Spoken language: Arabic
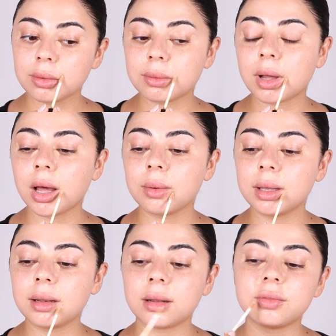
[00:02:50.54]

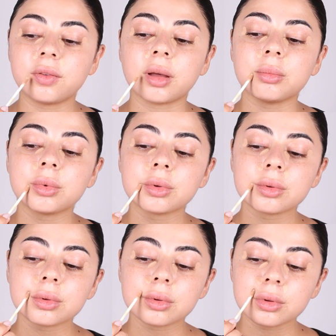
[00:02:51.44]
وحوالي الفم
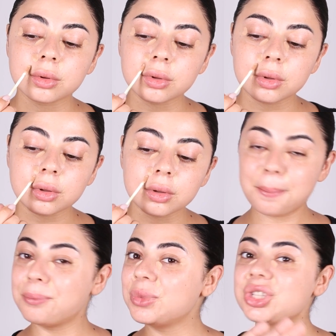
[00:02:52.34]

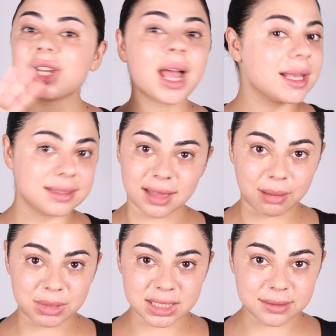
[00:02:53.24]
مش رح
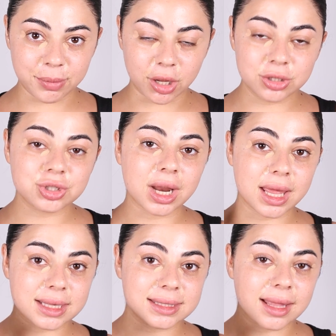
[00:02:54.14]
استعمل سبونج
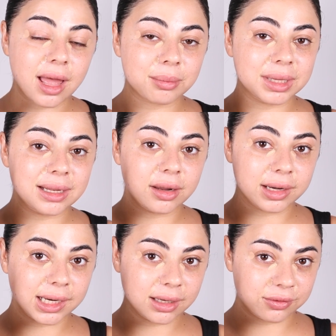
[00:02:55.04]
رح استعمل
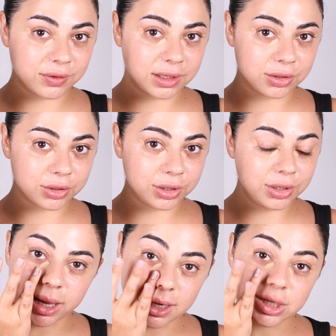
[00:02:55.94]
الرينج فينجر
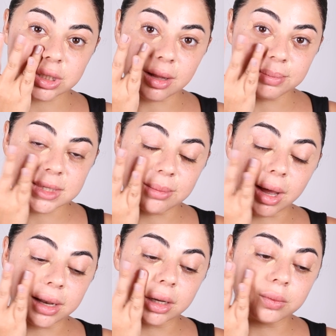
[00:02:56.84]
بلش طبطب
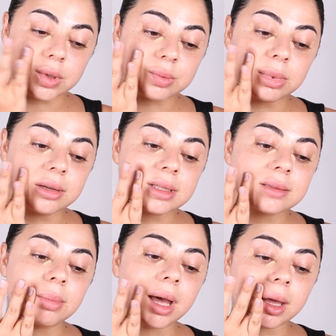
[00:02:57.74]
على الوجه
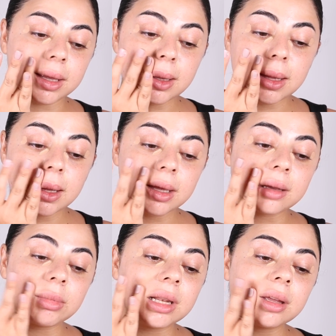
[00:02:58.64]
باصبعي
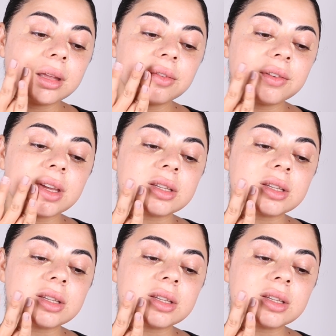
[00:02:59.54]
كرمال اخفي